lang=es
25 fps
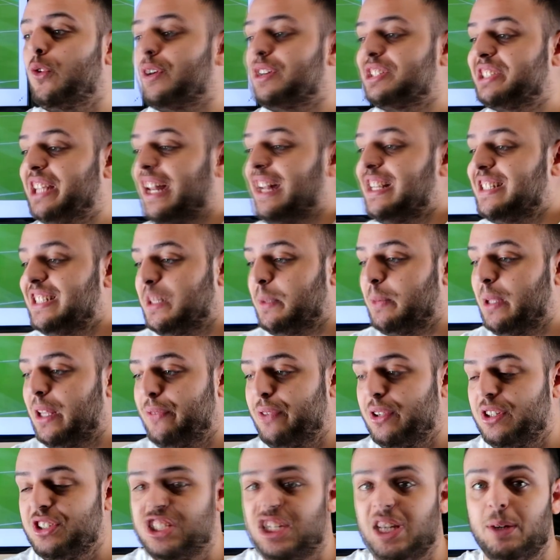no está en el sistema
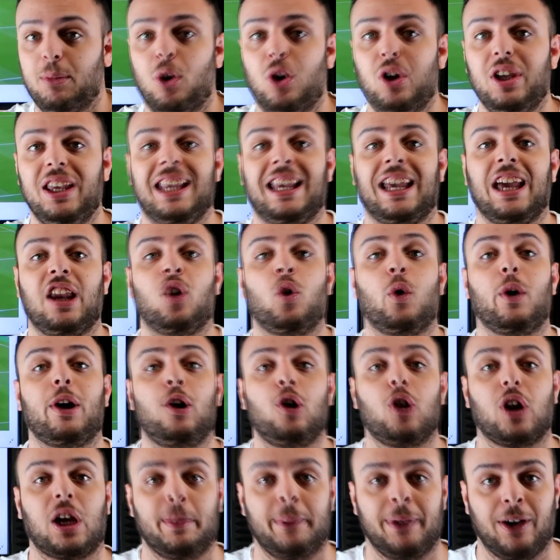defensivo y que no
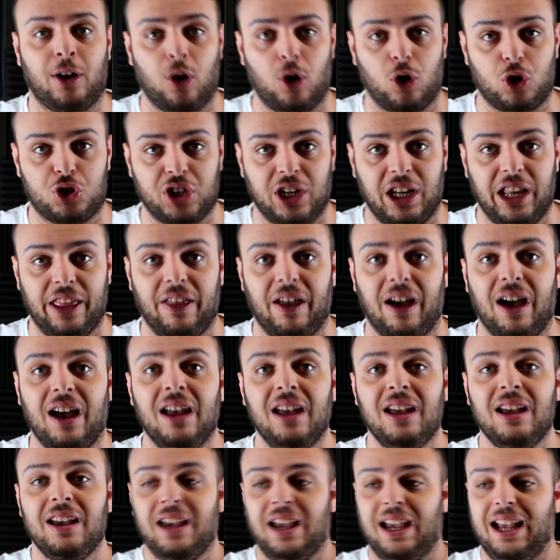es lo que mejor se le
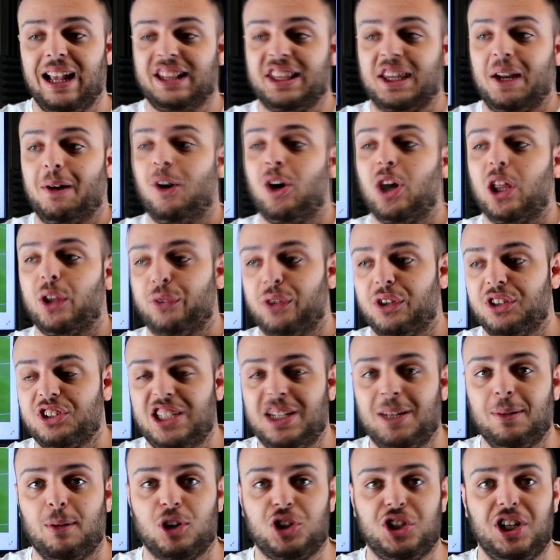da el trabajo
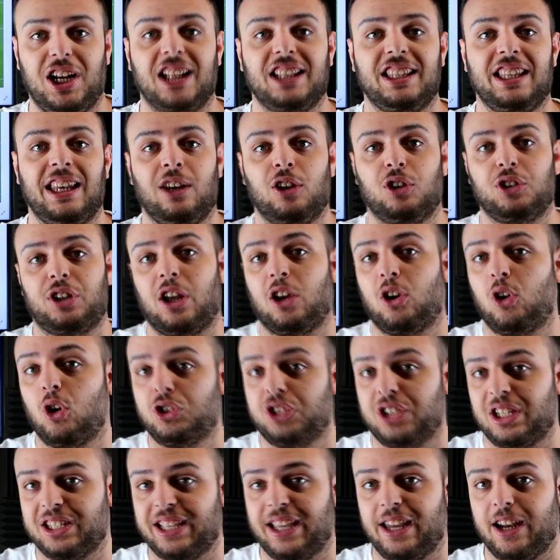defensivo. Sí que tienen otras
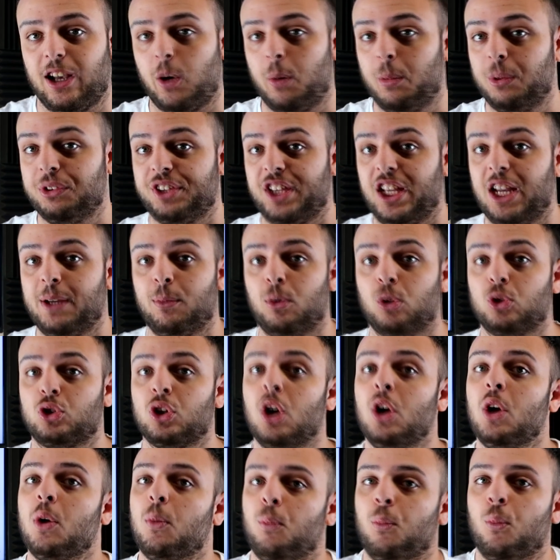cosas que ahora comentaremos
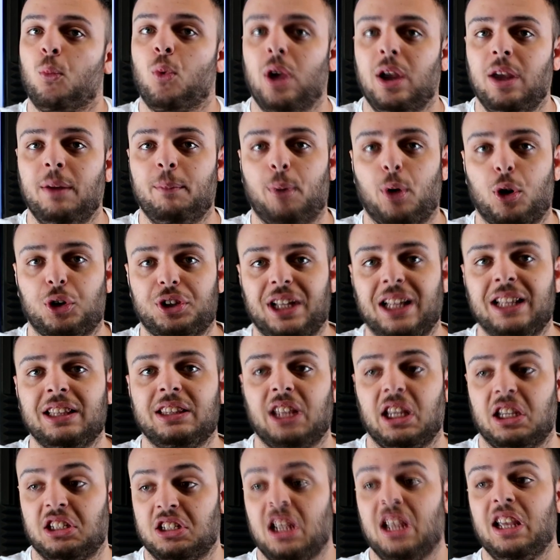muy
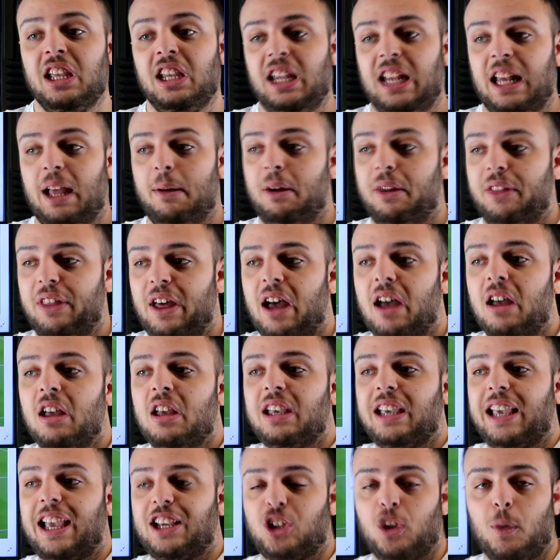importantes y la verdad
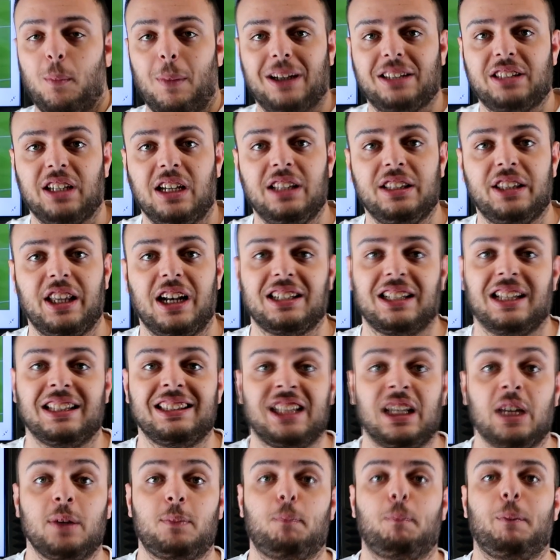que son bastante
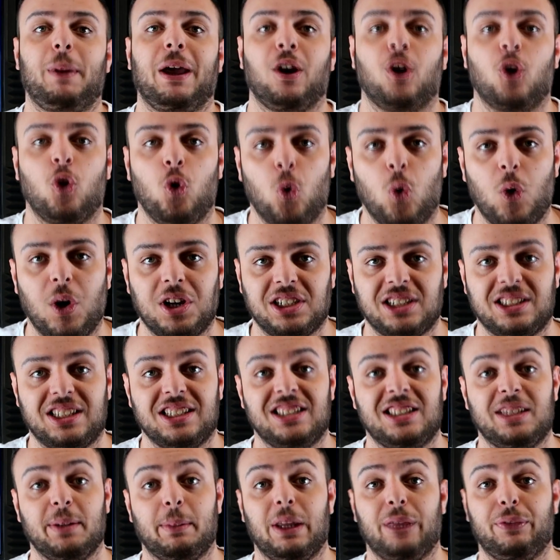interesantes, pero no es
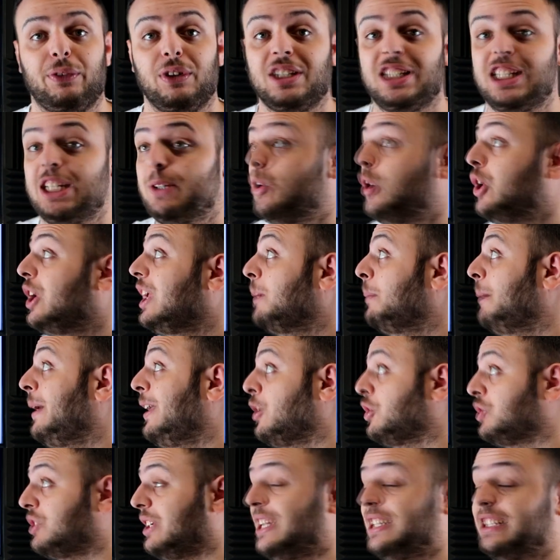este sistema defensivo y
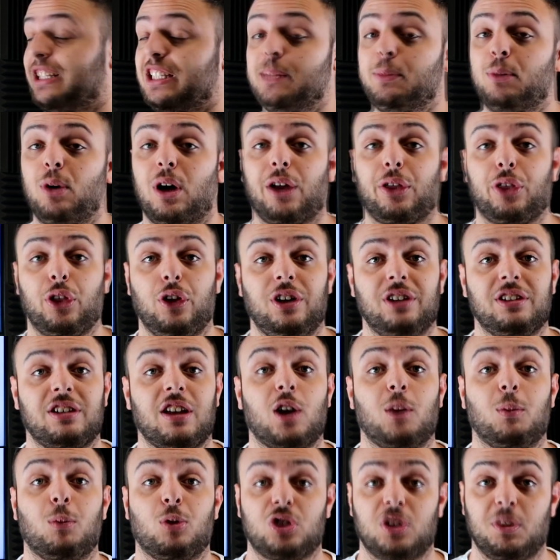menos este tipo de acciones
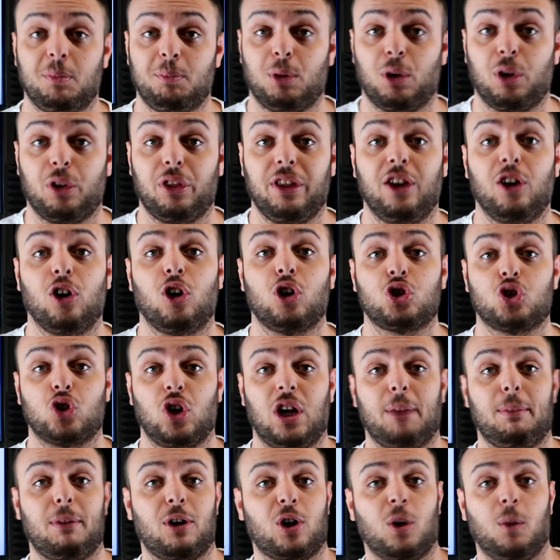que como siempre os digo
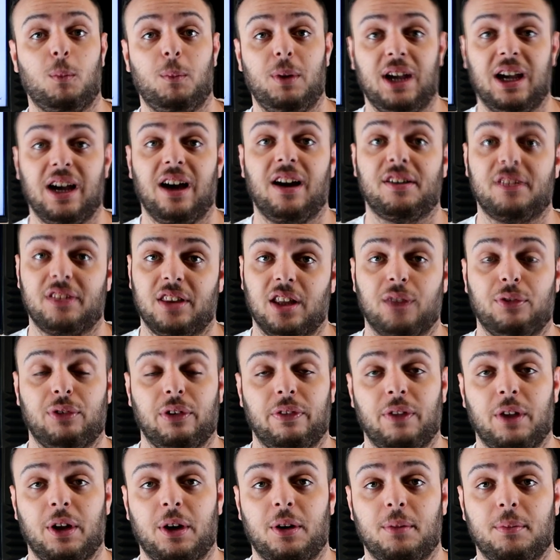son las más complicadas de
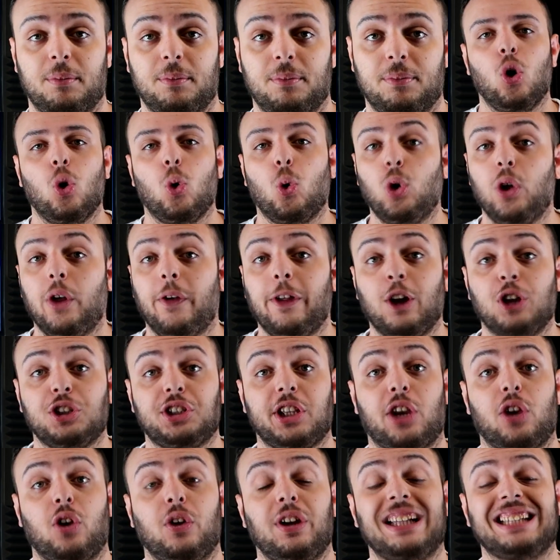defender. Uno de
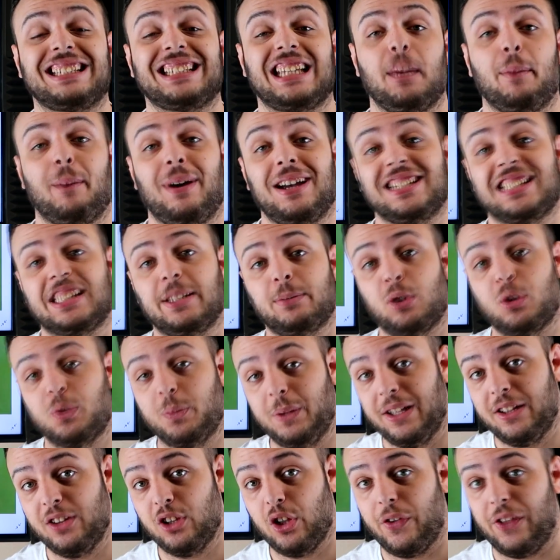los errores que más estamos
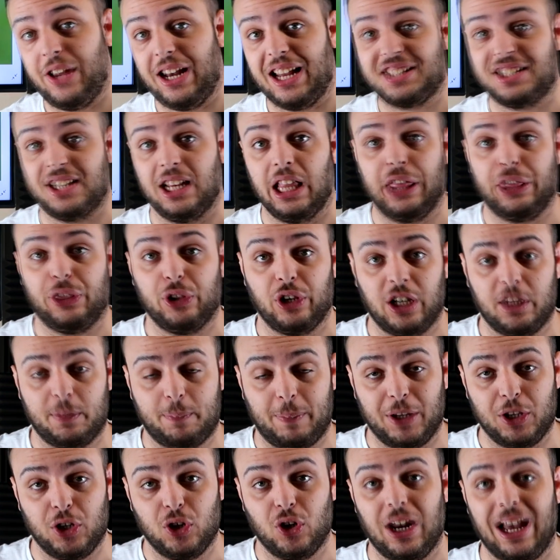viendo de la selección
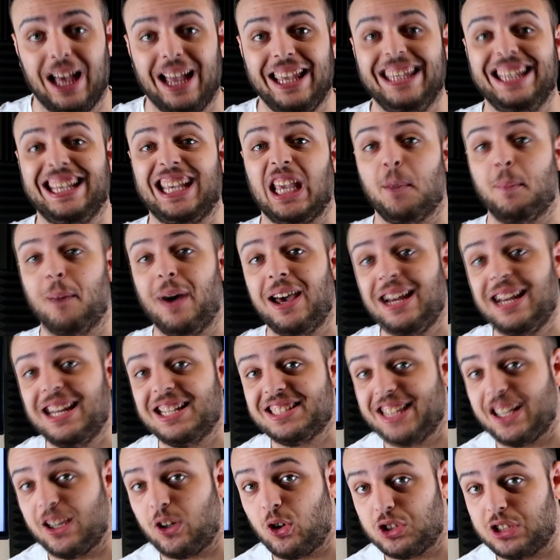española y que más le
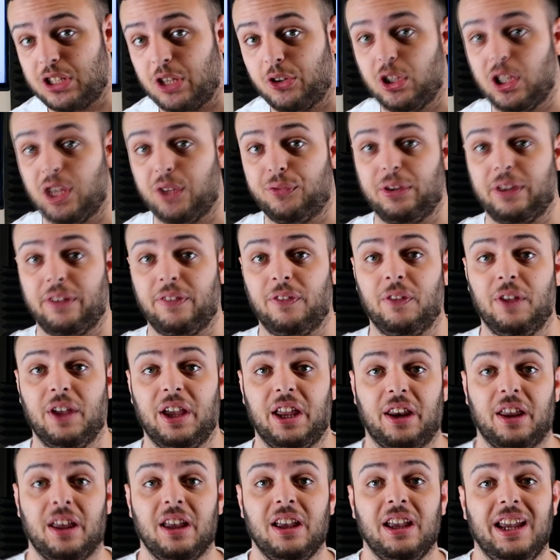está costando
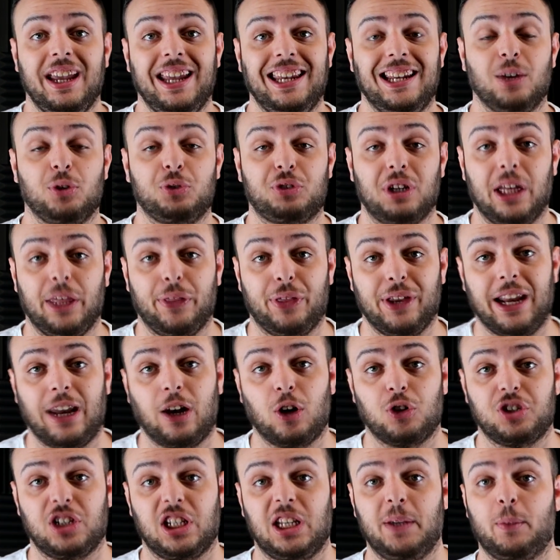defender y neutralizar a
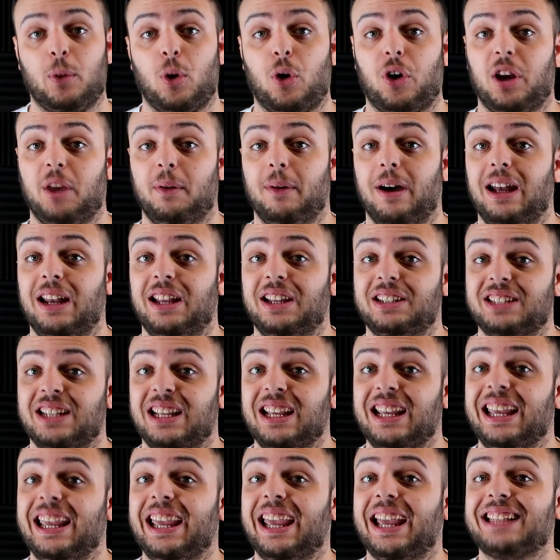los equipos rivales
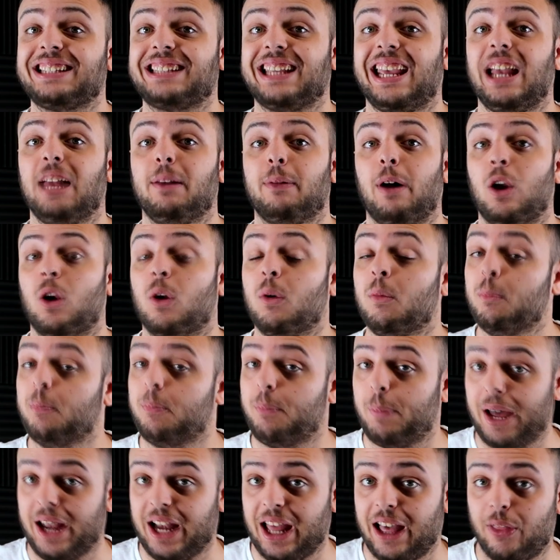es el balón
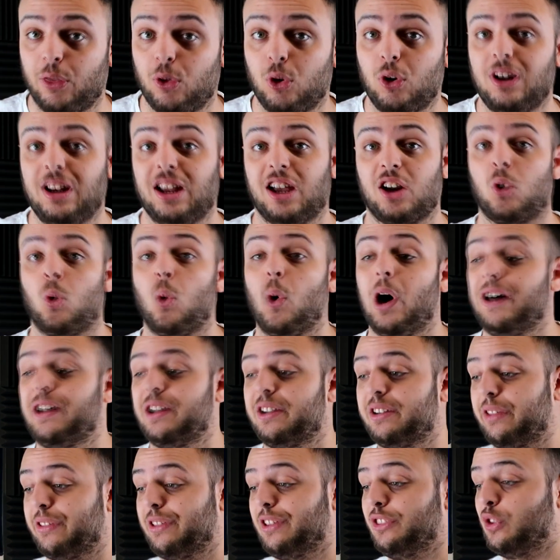parado, las
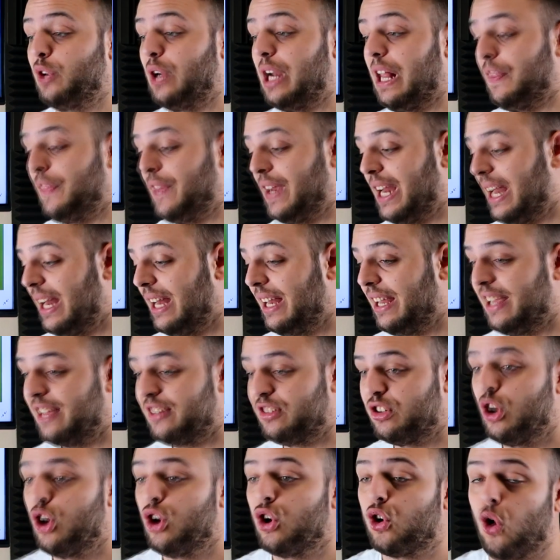jugadas de centro
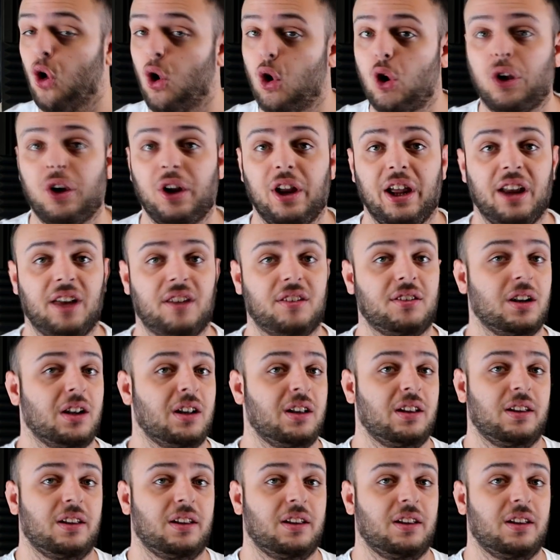laterales, corners,